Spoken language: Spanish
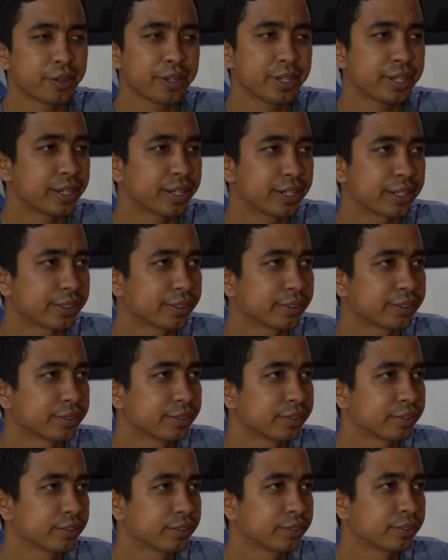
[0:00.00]
hija.
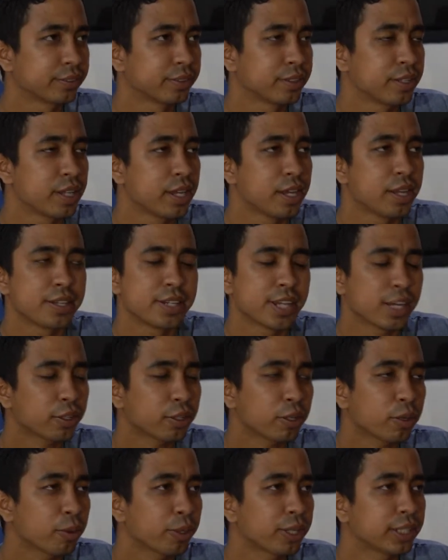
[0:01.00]
Ya
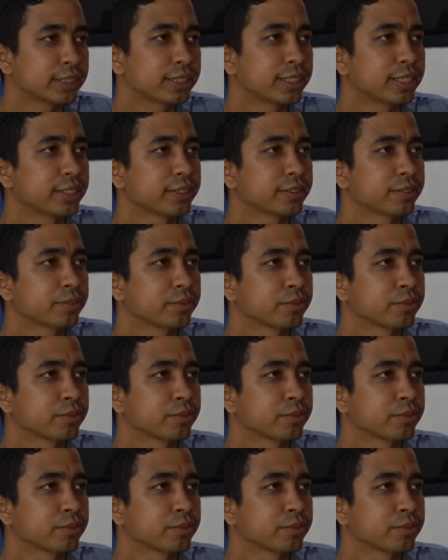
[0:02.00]
no lo voy a hacer.